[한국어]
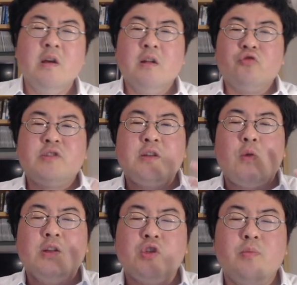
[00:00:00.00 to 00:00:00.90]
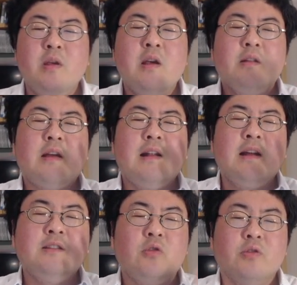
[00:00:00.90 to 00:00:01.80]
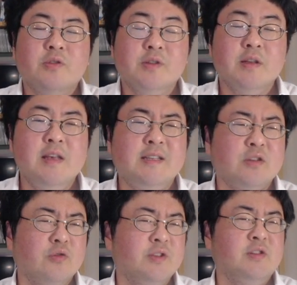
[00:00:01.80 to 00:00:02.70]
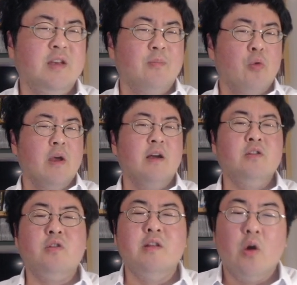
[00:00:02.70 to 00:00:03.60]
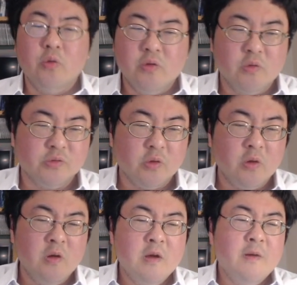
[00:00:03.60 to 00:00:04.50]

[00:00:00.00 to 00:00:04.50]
투자자 관점이 달라지다든지 2차 전지 그게 뭐야? 이렇게 나오는 거죠.